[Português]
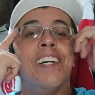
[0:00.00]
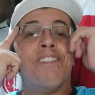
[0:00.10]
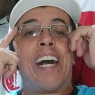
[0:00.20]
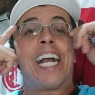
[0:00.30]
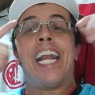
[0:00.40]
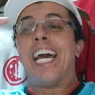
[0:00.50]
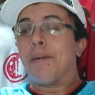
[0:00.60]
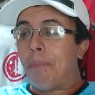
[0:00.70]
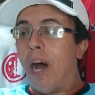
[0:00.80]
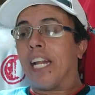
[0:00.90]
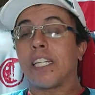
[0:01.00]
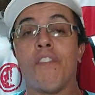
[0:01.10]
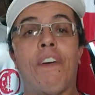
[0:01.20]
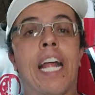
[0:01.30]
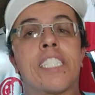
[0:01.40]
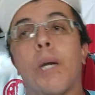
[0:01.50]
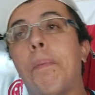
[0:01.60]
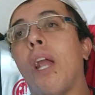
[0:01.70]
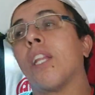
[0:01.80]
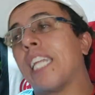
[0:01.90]
Mas, galera, bora então falar de São
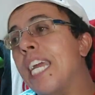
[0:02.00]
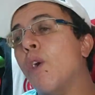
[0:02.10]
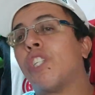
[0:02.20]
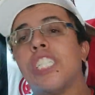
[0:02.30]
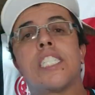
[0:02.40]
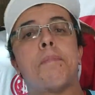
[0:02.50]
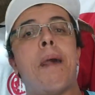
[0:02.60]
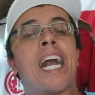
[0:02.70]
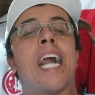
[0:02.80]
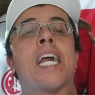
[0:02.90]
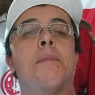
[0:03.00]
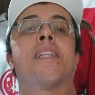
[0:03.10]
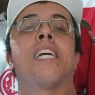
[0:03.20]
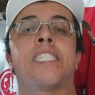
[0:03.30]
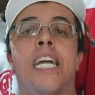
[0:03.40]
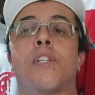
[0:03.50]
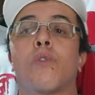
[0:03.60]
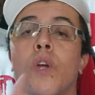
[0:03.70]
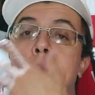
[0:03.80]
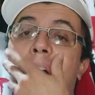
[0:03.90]
Paulo. Tem notícia pra caramba, tá certo,
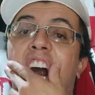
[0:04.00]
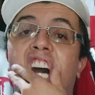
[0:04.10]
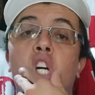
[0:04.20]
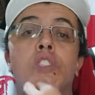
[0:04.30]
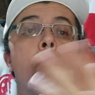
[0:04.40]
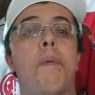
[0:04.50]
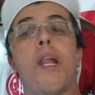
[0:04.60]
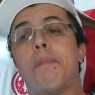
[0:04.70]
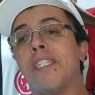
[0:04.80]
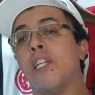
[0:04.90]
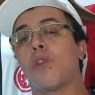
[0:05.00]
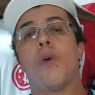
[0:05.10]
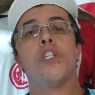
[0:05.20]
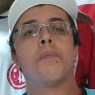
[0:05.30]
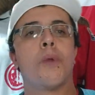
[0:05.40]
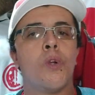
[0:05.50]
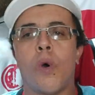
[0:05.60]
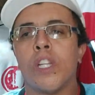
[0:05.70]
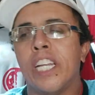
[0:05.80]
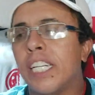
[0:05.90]
turma? Ó, o São Paulo apresentou hoje o Bruno
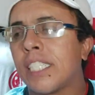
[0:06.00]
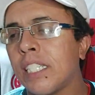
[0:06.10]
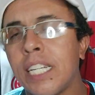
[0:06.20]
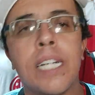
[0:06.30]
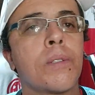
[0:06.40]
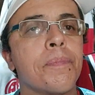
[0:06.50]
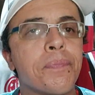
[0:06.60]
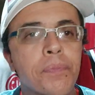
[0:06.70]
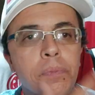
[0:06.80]
Rodrigues, tá certo?